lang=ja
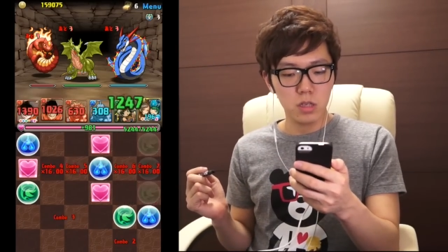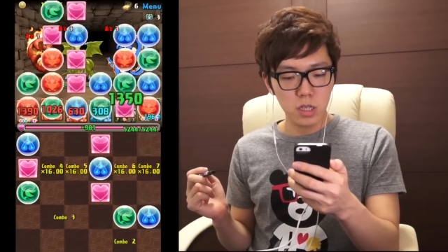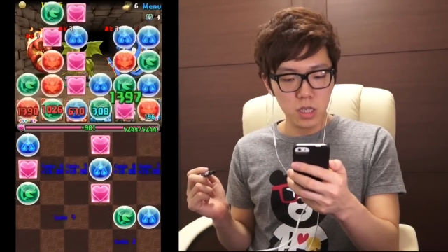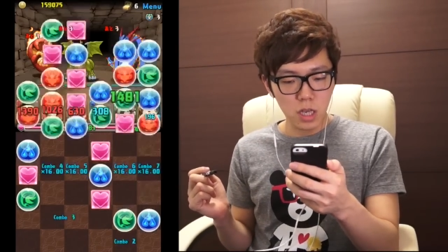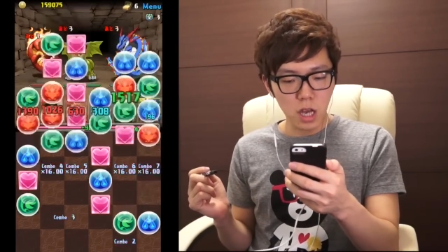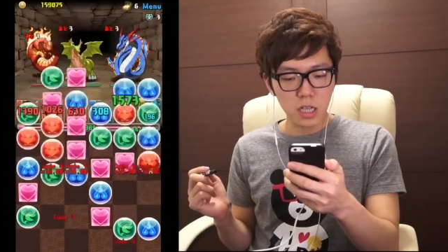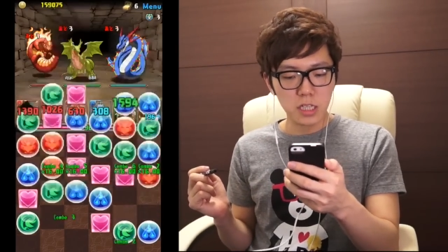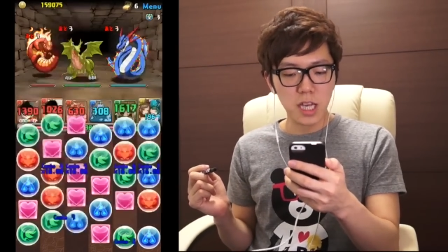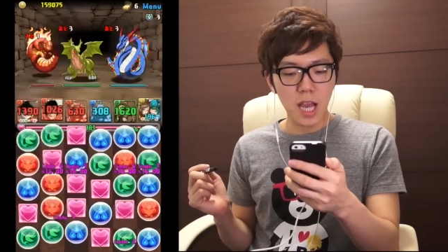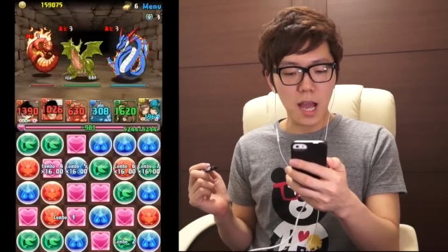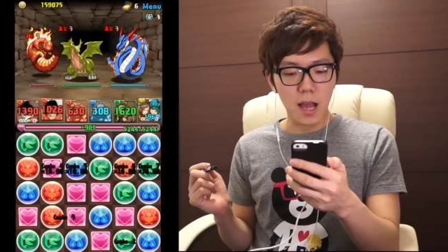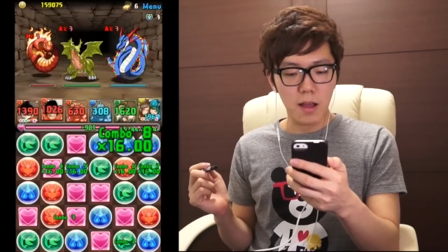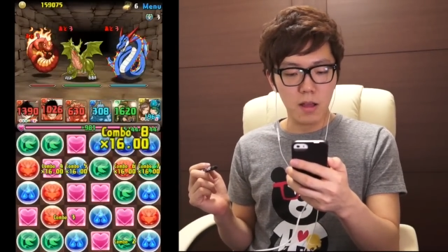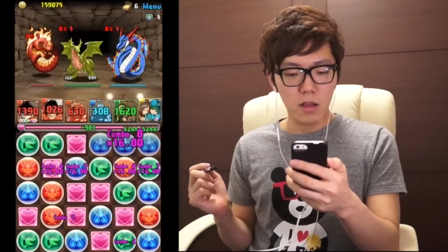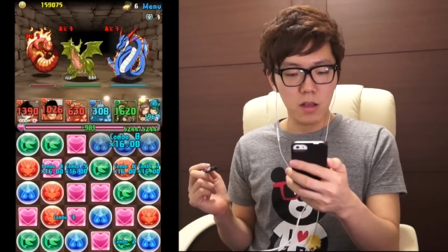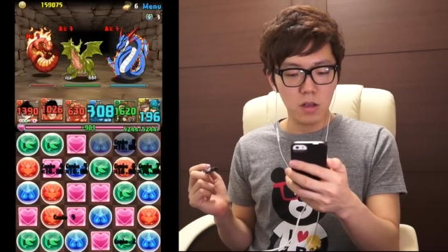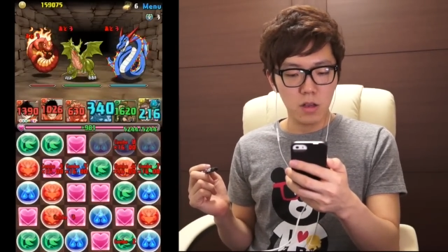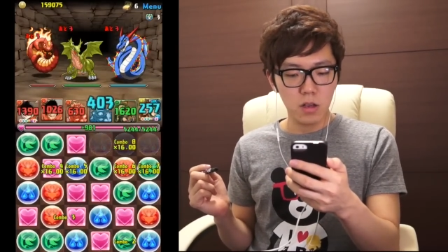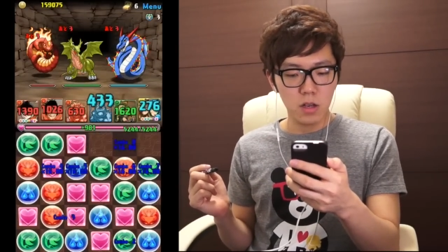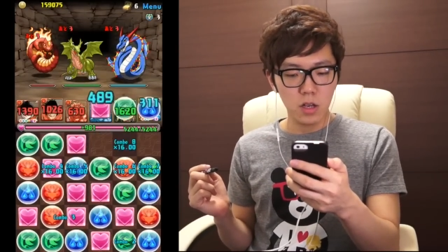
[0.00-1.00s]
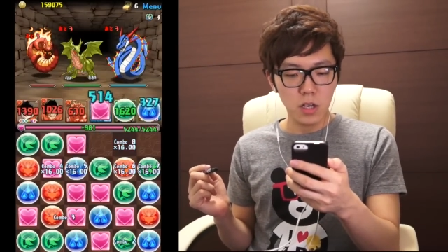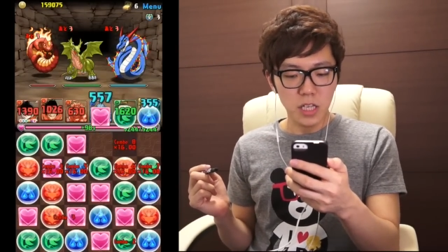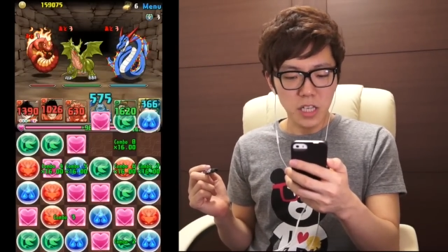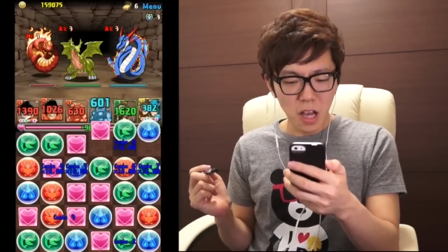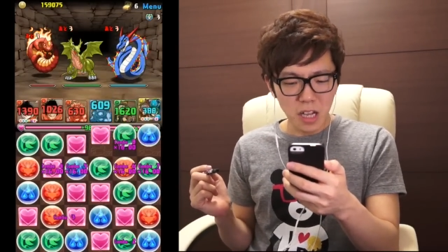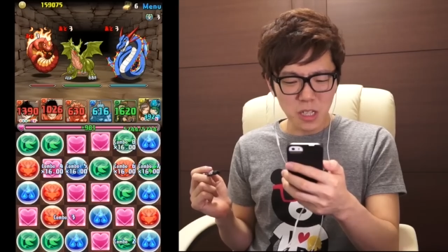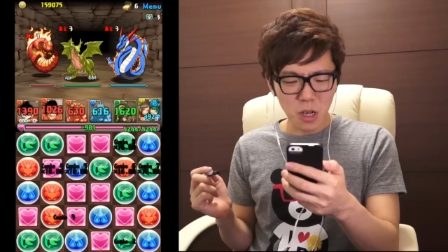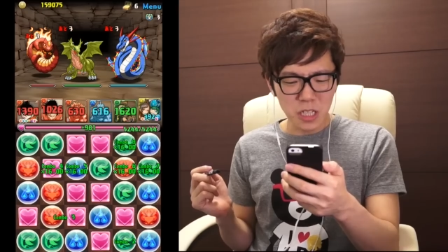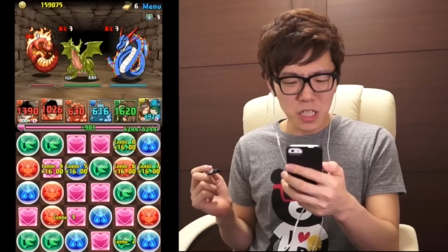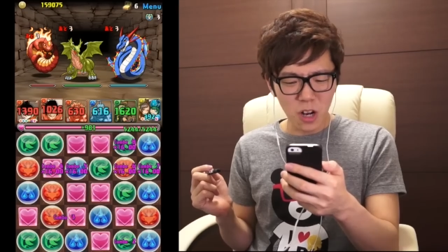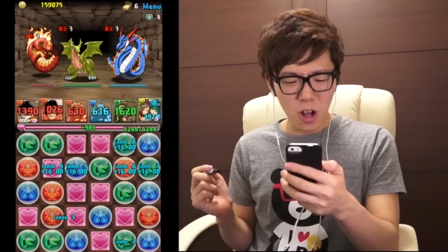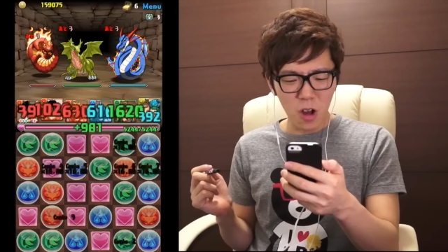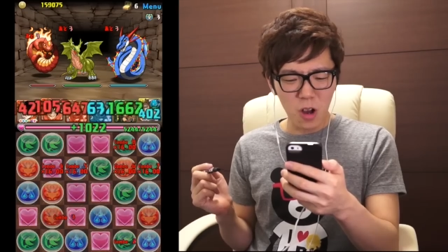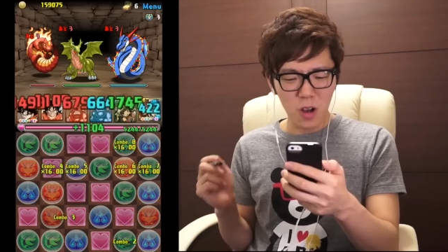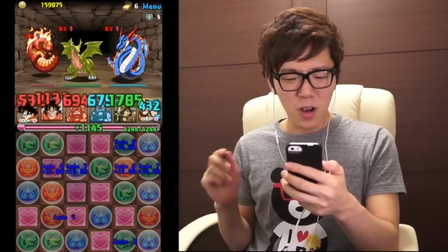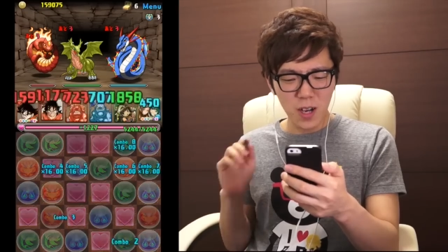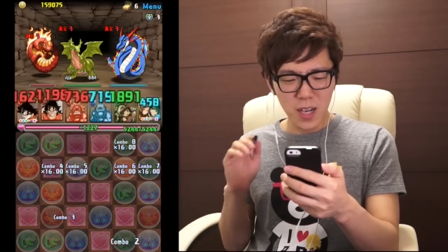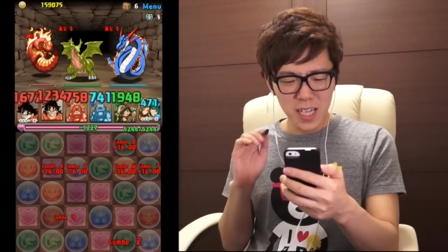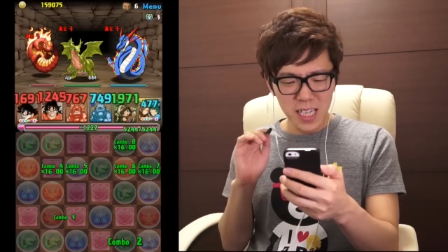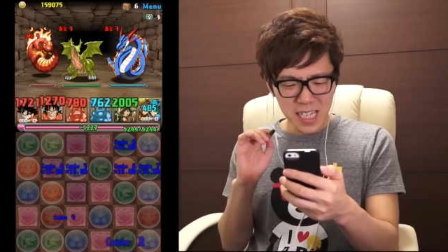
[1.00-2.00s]
よっしゃよっしゃ、ちょ
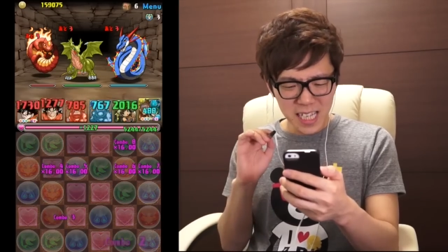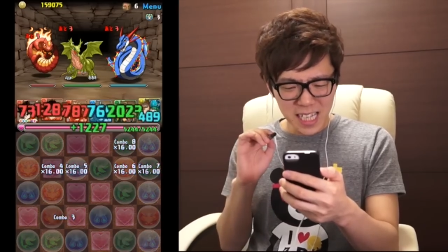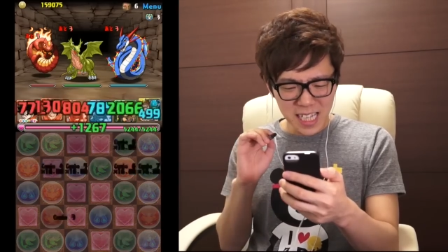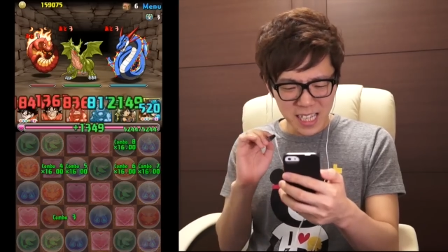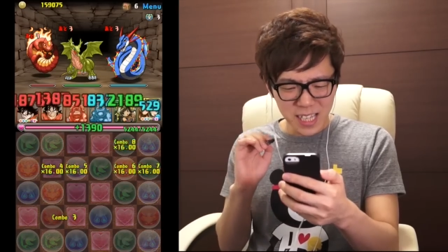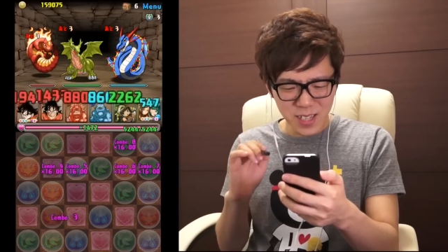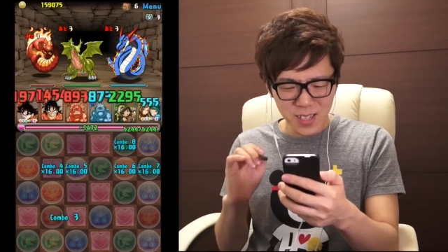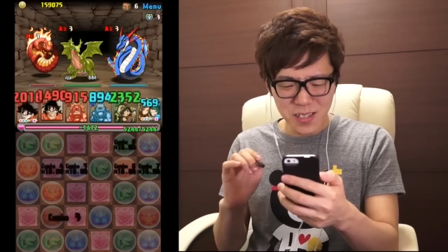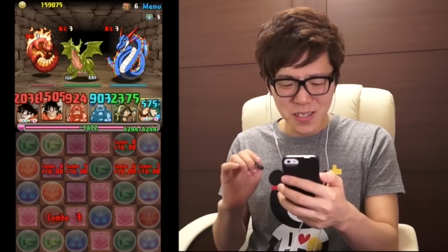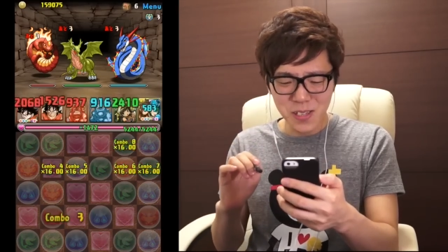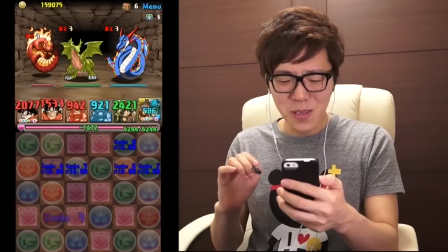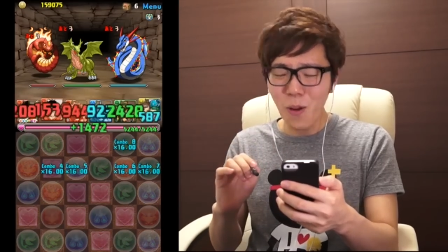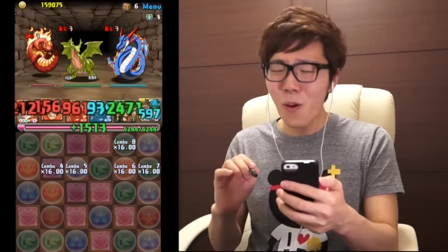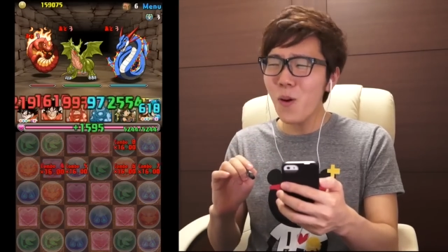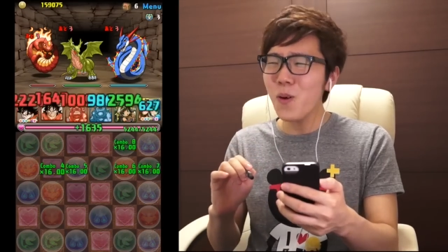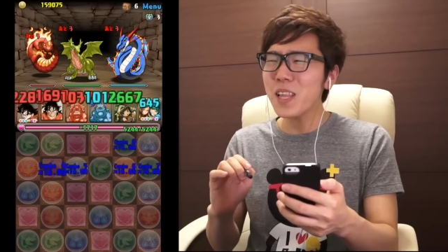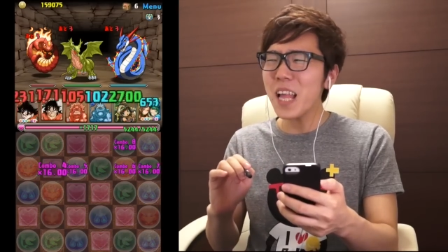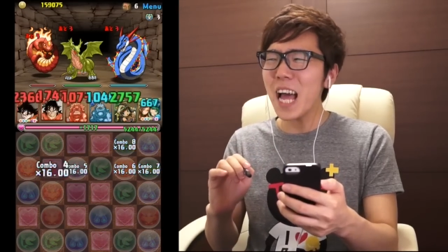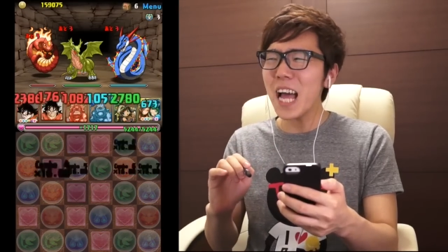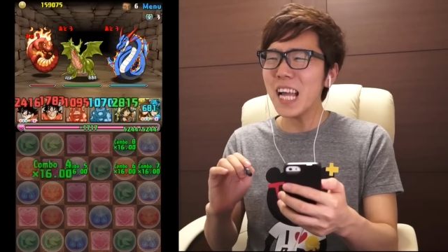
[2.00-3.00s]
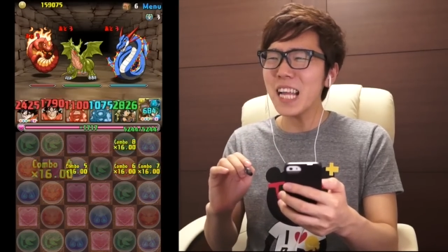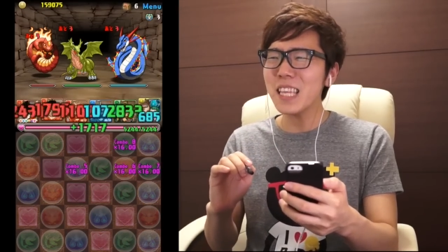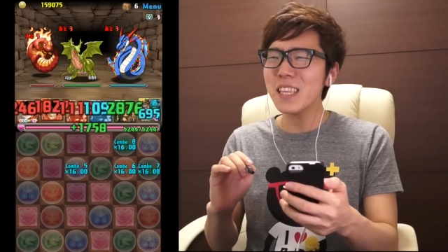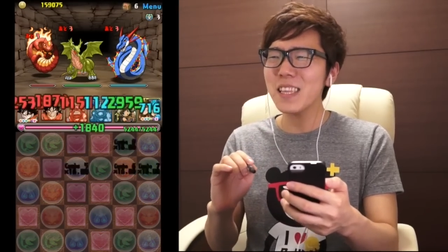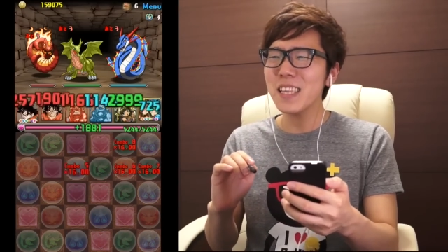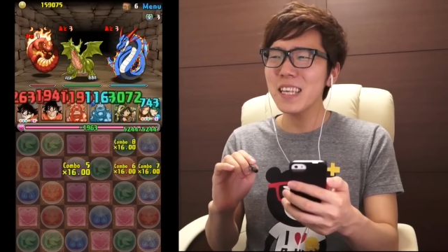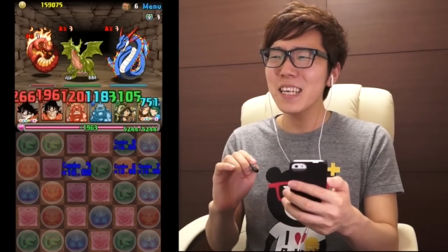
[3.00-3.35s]
どうだ、